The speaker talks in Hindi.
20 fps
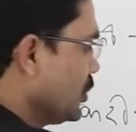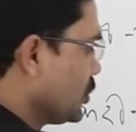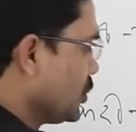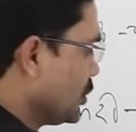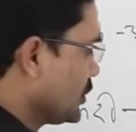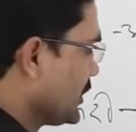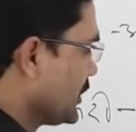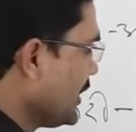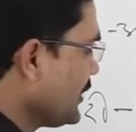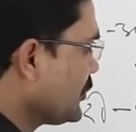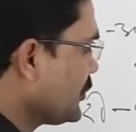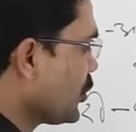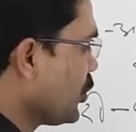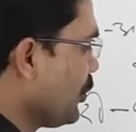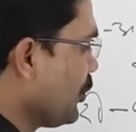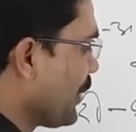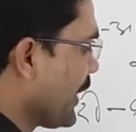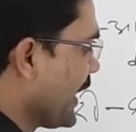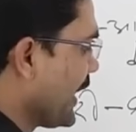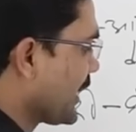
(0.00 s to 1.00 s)
तो दस
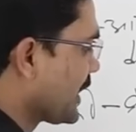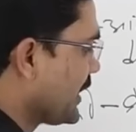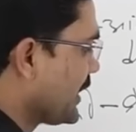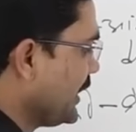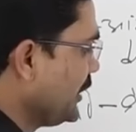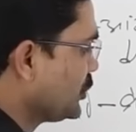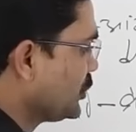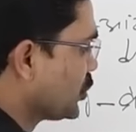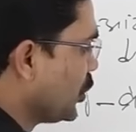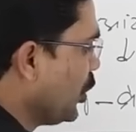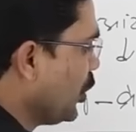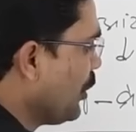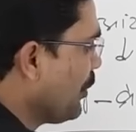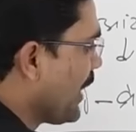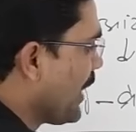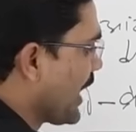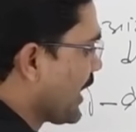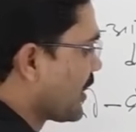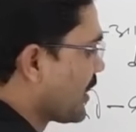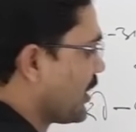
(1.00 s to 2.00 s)
रुपए की दो
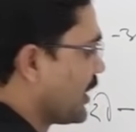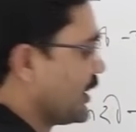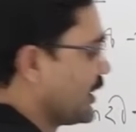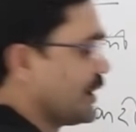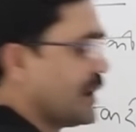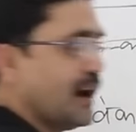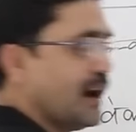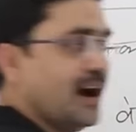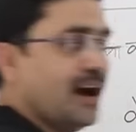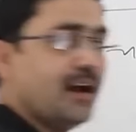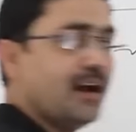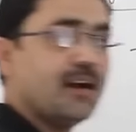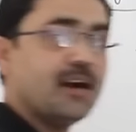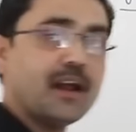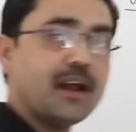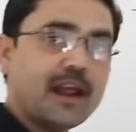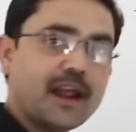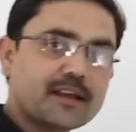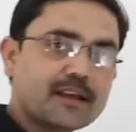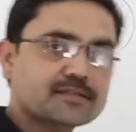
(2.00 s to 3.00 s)
बार गणना
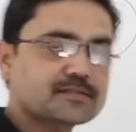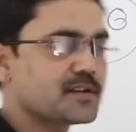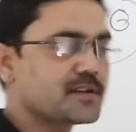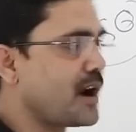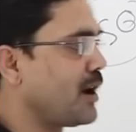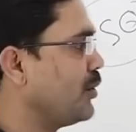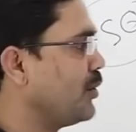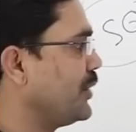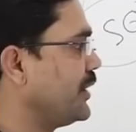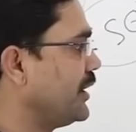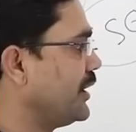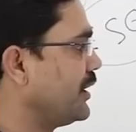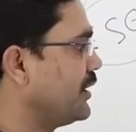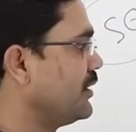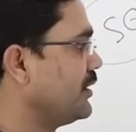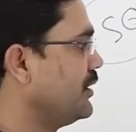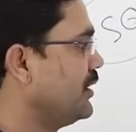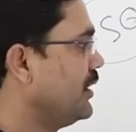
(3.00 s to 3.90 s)
एक्स्ट्रा हुई है